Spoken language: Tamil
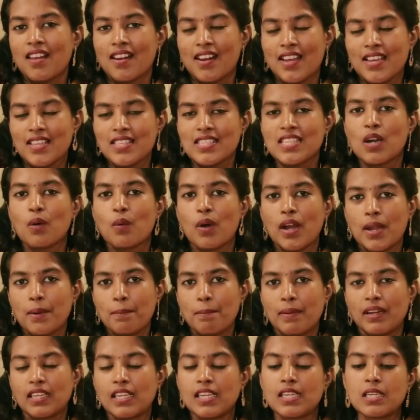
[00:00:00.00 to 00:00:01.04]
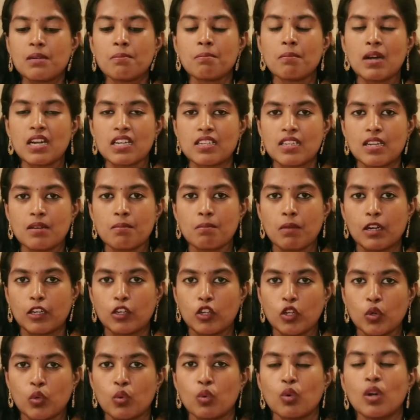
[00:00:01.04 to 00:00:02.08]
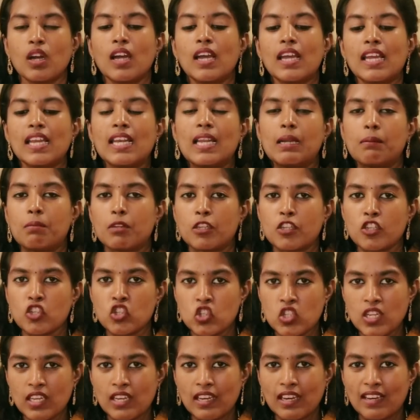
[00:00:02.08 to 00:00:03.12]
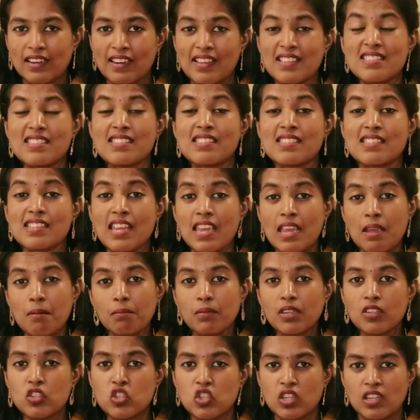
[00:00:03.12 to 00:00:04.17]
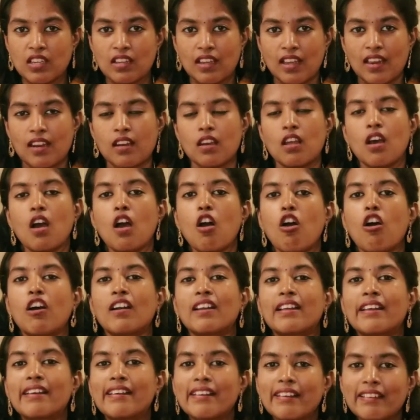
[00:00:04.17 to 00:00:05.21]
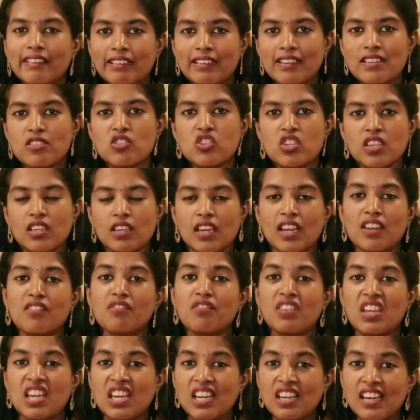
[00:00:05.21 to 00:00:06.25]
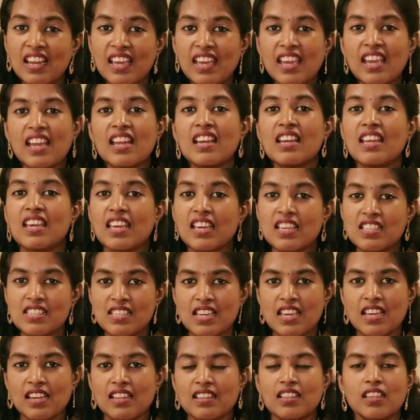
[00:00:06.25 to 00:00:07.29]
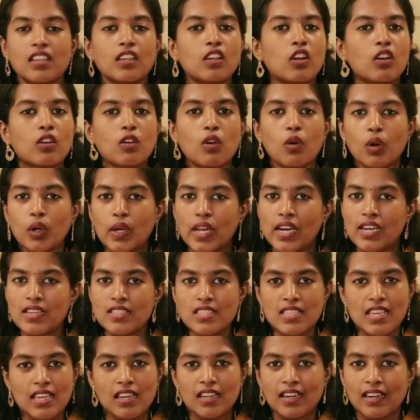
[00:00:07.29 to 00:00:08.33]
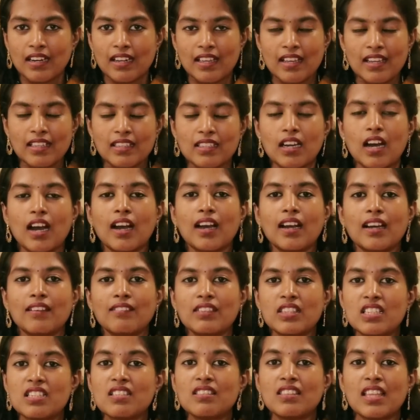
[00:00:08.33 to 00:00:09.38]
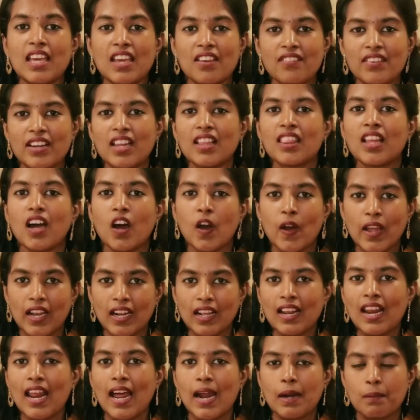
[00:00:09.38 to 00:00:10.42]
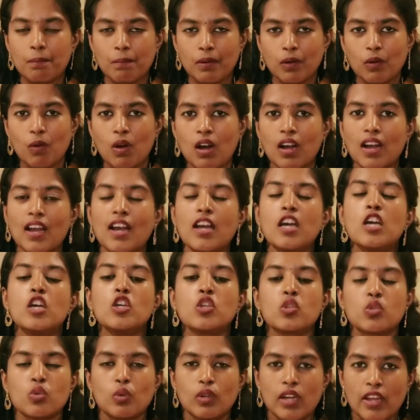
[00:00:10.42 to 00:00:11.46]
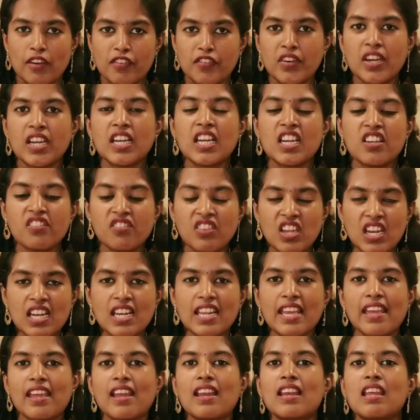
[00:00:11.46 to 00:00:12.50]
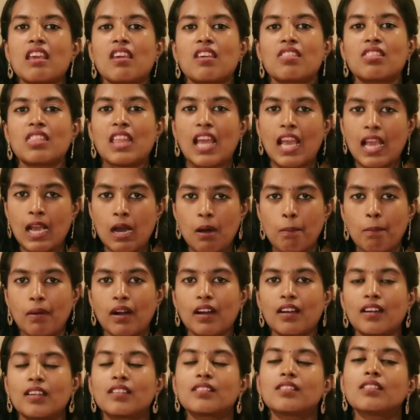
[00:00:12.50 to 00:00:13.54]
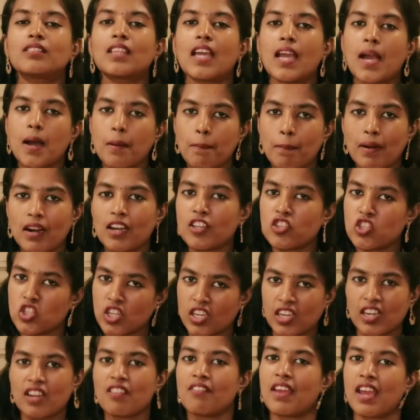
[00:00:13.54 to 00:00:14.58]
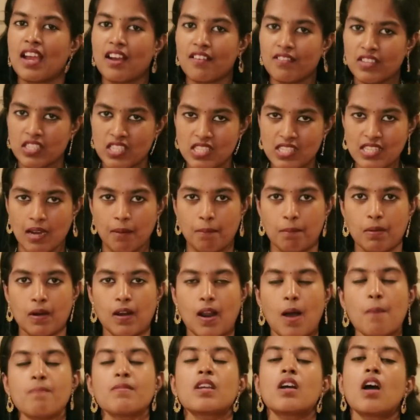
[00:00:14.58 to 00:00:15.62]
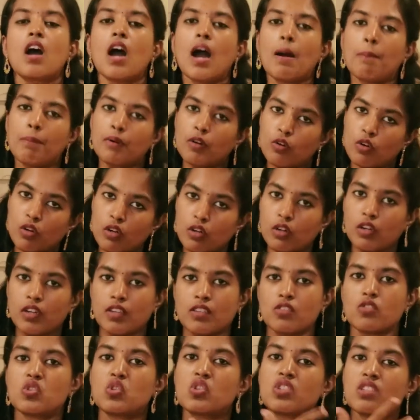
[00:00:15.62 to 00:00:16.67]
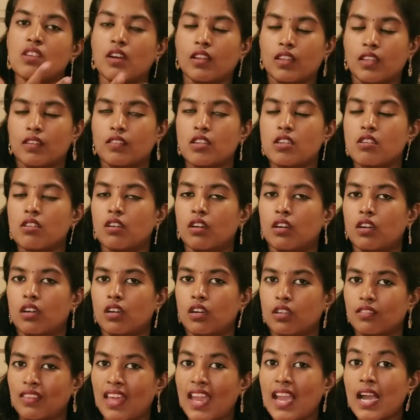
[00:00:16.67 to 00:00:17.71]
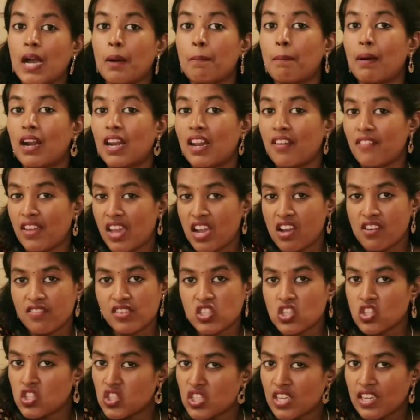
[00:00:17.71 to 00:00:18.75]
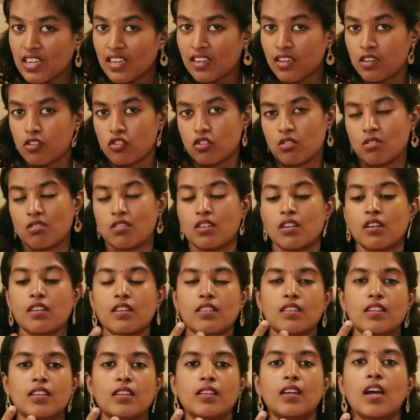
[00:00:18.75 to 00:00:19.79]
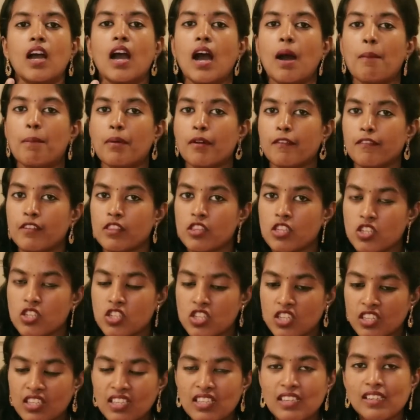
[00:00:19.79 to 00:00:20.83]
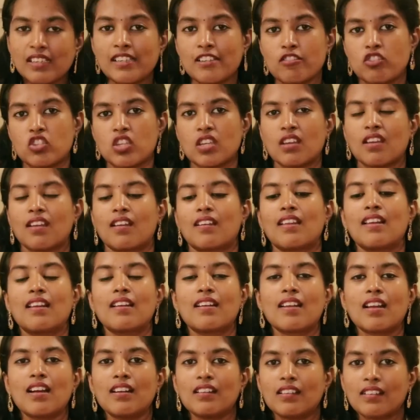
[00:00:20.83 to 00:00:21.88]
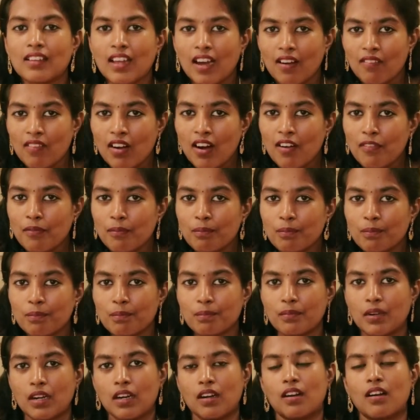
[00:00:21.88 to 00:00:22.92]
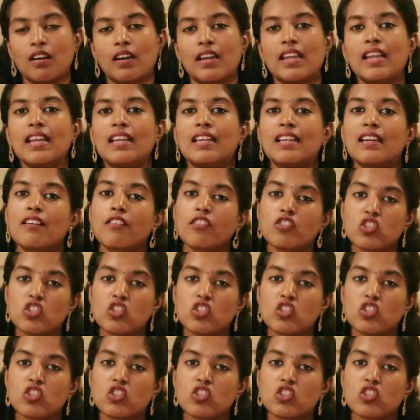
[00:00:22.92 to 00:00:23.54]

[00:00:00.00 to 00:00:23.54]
ரைஸ் அவாய்ட் பண்ணிவிட்டு மட்டன் மட்டும் இல்லை அப்படின்னா சிக்கனை ஸ்டீம்டு சிக்கன் ஆர் கிரில்டு சிக்கன் வீட்லேயே நீங்கள் செய்கிறது ஹோட்டலில் செய்கிற கிடையாது அங்கே வந்துட்டு தேவையில்லாத ஆயில்கள் ஆட் பண்ணுவாங்க ஸோ டெஃபினெட்லி வீட்லேயே நீங்கள் தேங்காய் பால் எடுத்து தேங்காய் பாலில் சிக்கனை வேக வச்சு சாப்பிட்லாம் அப்போ குக்குடு அதாவது தேங்காய் பாலில் வேக வச்ச சிக்கன் சொல்கிறது அப்புறம் வந்துட்டு கிரில்டு சிக்கன் இல்லைனா டவா ஹீட்டட்